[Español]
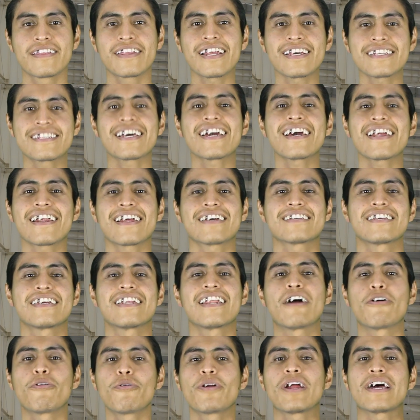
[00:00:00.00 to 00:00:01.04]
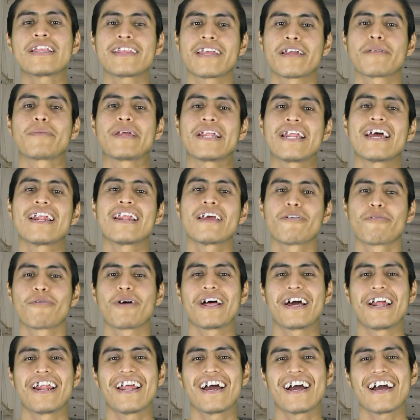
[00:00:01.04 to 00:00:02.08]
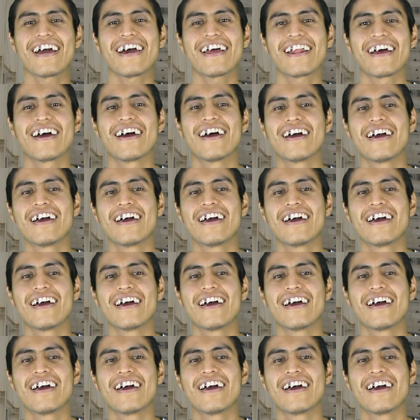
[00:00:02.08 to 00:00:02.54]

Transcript: Tres Guerras inaugura terminal en Guadalajara.